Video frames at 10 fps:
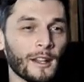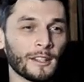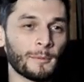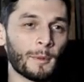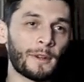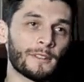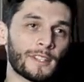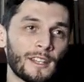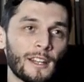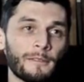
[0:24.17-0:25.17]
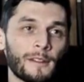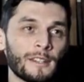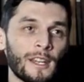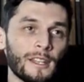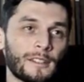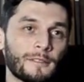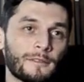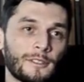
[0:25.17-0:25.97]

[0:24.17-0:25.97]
когда мы привозили Афродайта в